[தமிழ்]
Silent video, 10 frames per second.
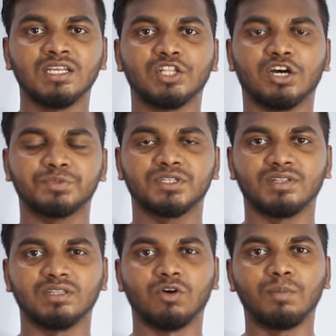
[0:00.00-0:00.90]
இந்த ஆப்ஷன்
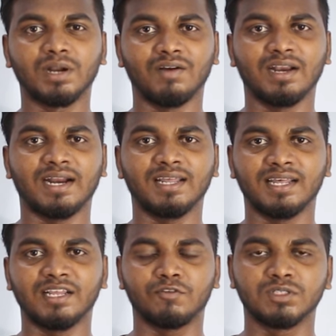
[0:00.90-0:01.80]
வந்து ஓப்பன் ஆகலை நானே
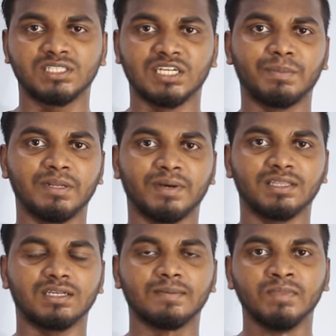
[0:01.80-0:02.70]
நிறைய ஃபோன்ஸ் செக் பண்ணி
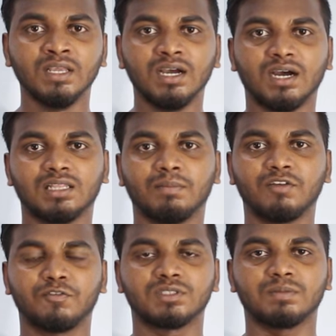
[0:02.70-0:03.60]
பார்த்தேன் அந்த
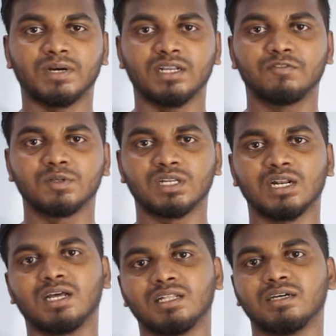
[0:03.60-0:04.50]
மாதிரி ஃபோன்ஸ் பழைய
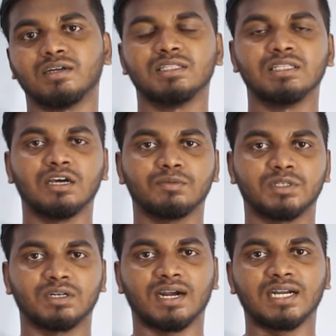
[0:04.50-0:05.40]
ஃபோன்ஸ்லாம் வந்து இந்த
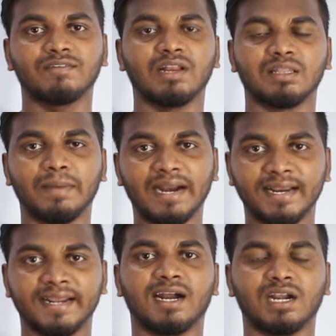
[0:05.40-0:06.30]
ஆப்ஷன் காட்டவே அந்த
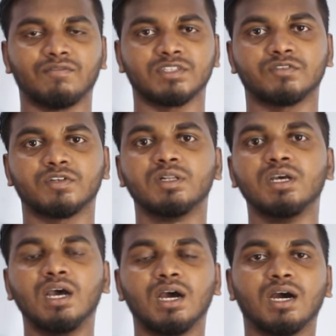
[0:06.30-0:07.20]
பேனரே காட்டல ஃபர்ஸ்ட் ஆஃப் ஆல்
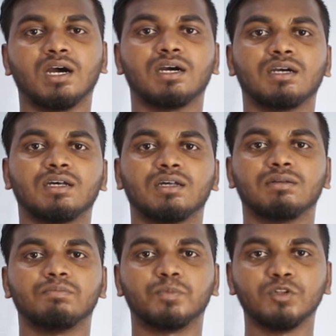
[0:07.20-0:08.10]

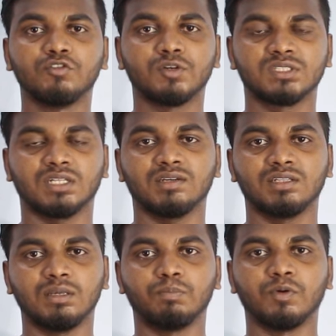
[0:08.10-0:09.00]
புது ஃபோன்ஸ் அதாவது
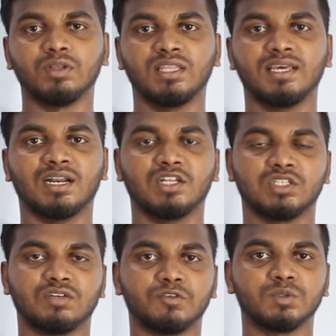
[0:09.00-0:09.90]
இப்போ இந்த இயர் லான்ச்
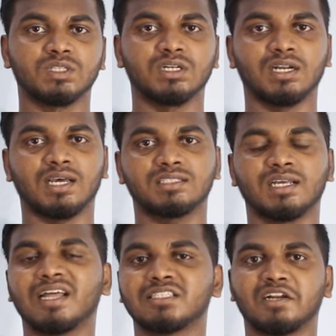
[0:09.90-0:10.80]
ஆன ஃபோன்ஸ் இல்லைனா லாஸ்ட்
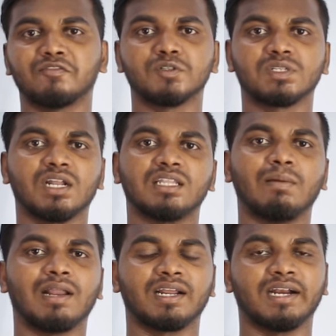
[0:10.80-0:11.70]
இயர் லான்ச் ஆன ஃபோன்ஸ்லாம் இந்த
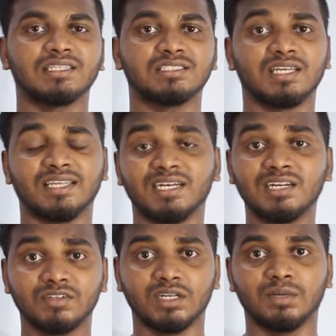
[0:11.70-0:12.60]
பேனர் காட்டுச்சு அது
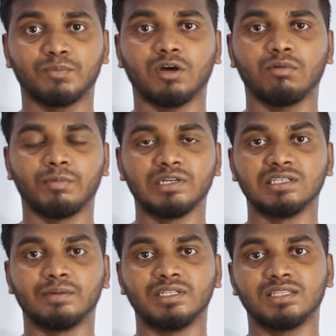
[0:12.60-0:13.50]
என்ன என்ன ப்ராப்ளம்
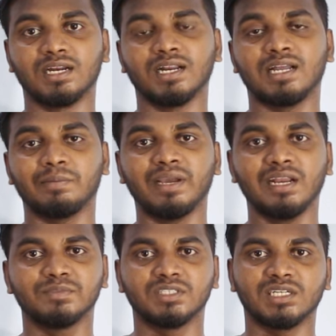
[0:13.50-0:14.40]
அப்படின்னு அப்படின்னு தெரியல நான் மெயில்
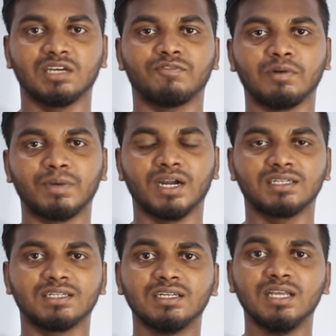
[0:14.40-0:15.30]
அமைச்சிருக்கேன்
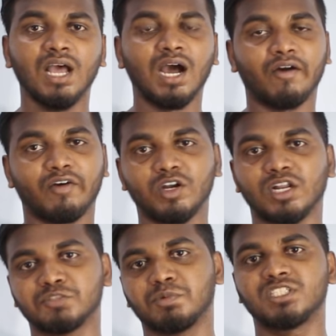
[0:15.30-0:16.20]
ஃப்ளிப்கார்ட்டுக்கு அவங்க இன்னும்
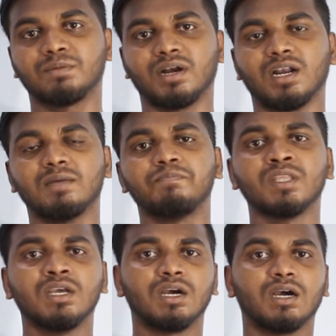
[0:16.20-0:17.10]
ரெஸ்பான்ஸே பண்ணல
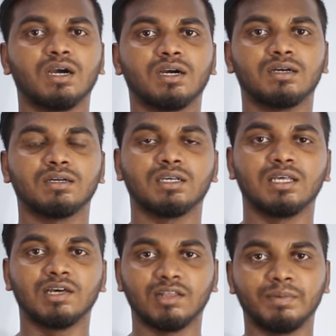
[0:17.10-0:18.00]

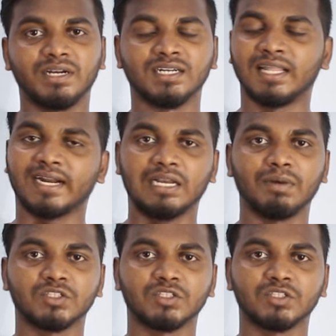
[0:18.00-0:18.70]
ஏதாவது அப்டேட் இருந்தால் கண்டிப்பாக